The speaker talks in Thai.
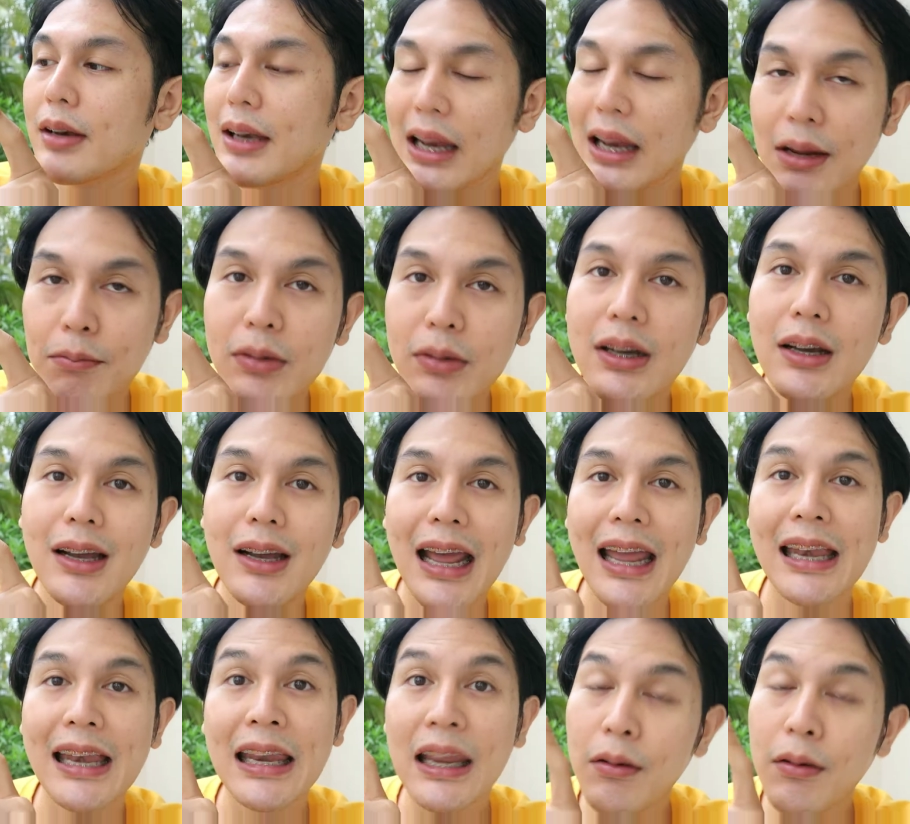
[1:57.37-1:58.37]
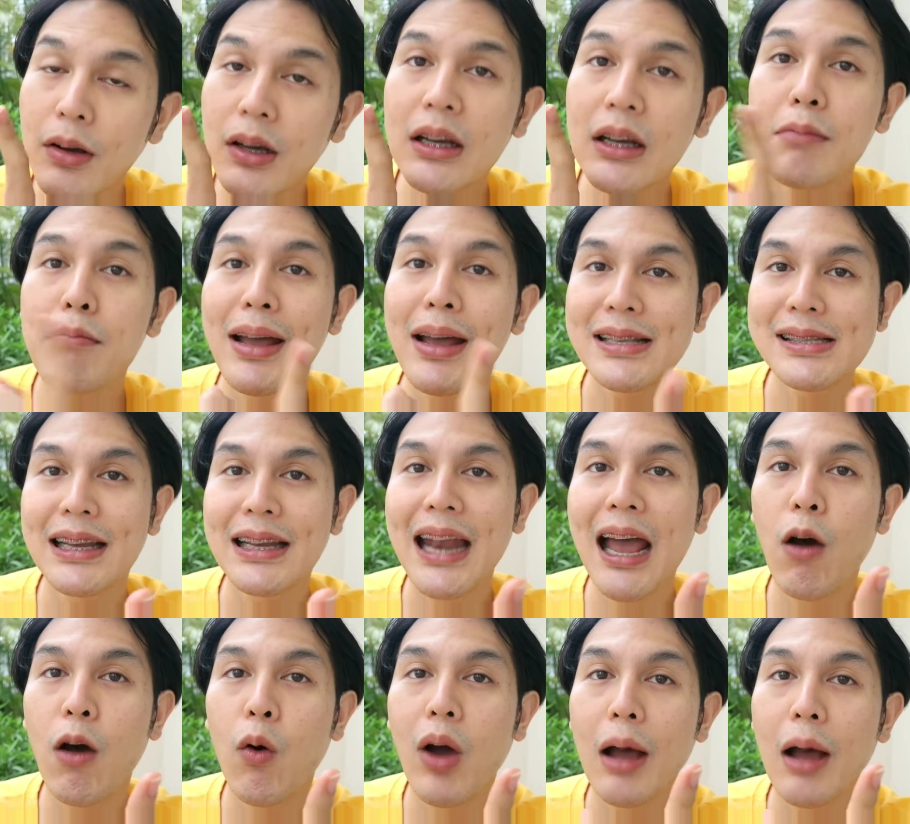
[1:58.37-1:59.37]
นีมคืออะไรนีมก็คือใบสะ
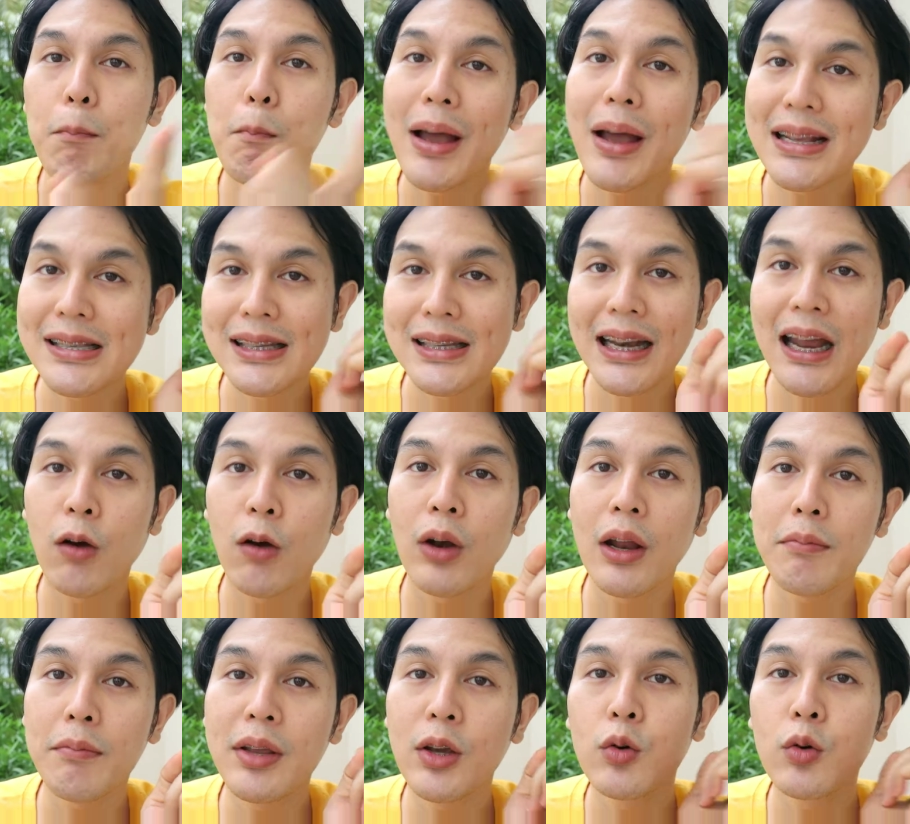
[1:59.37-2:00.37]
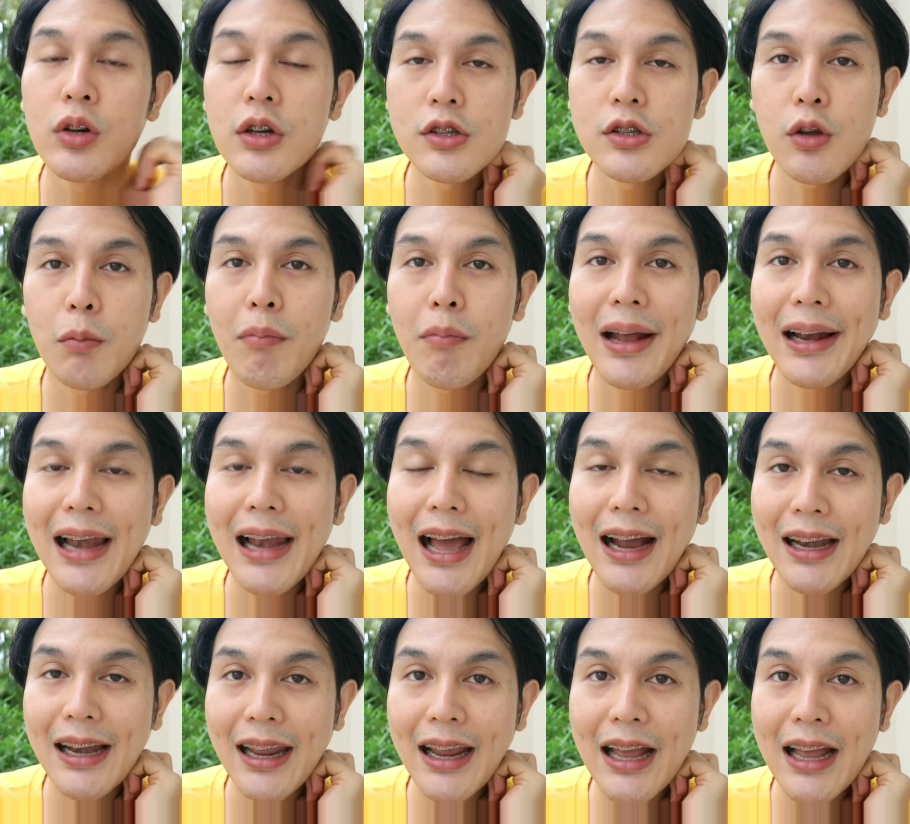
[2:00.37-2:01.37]
เดาครับใบสะเดานะมีคุณสมบัติหลั
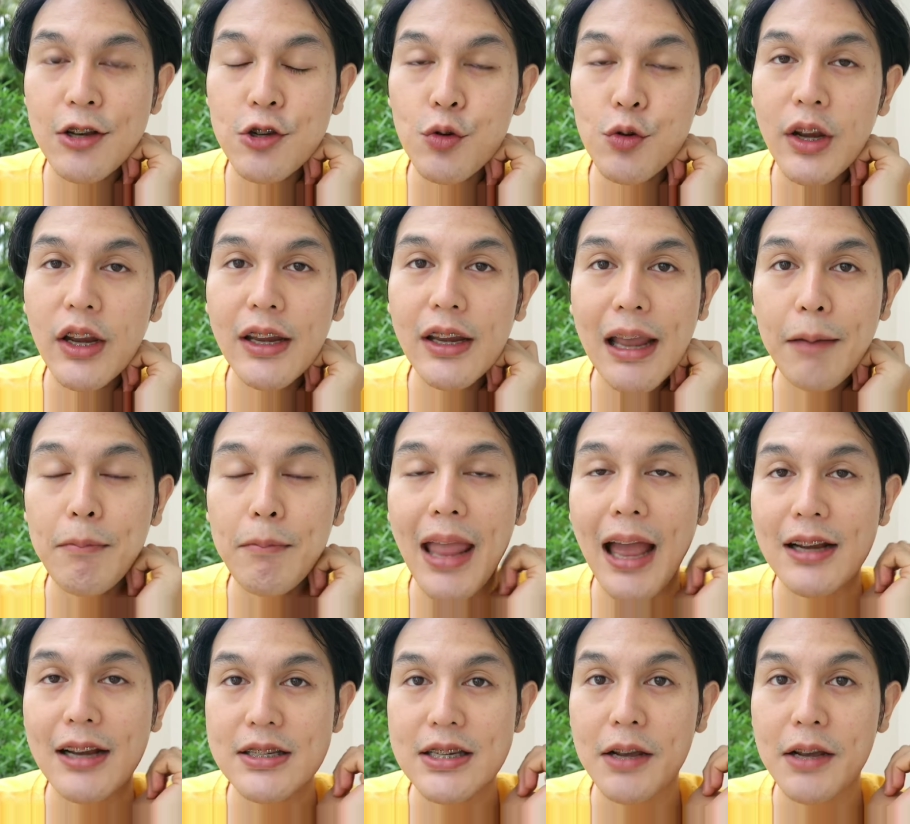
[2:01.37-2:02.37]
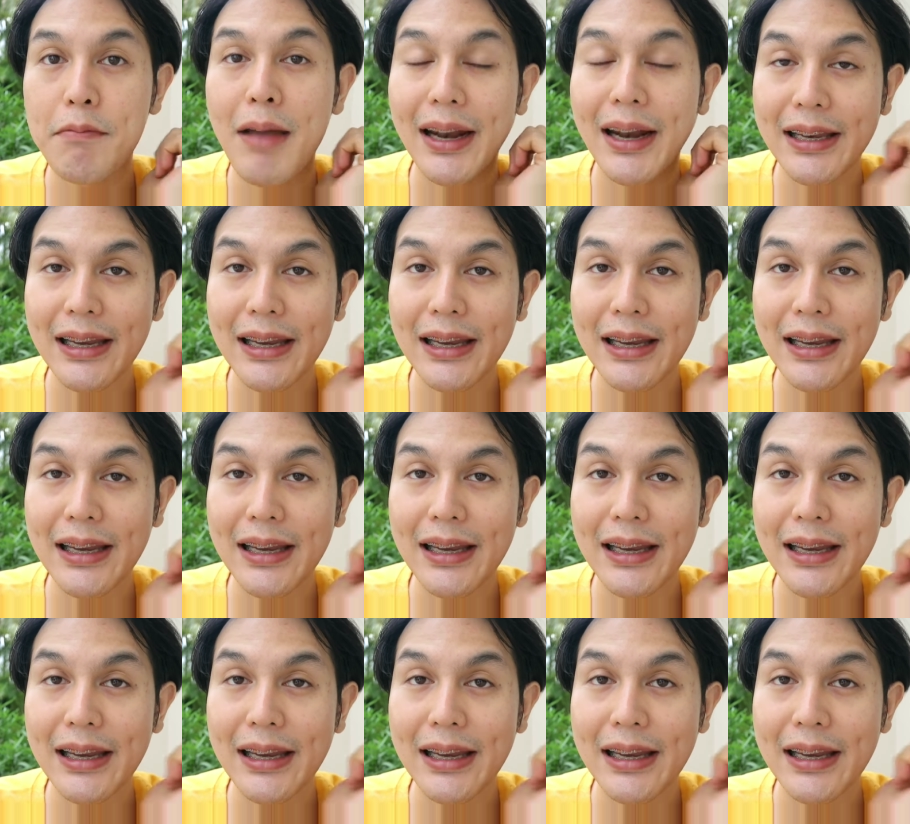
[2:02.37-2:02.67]
กในการช่วยยับยั้งเชื้อแบค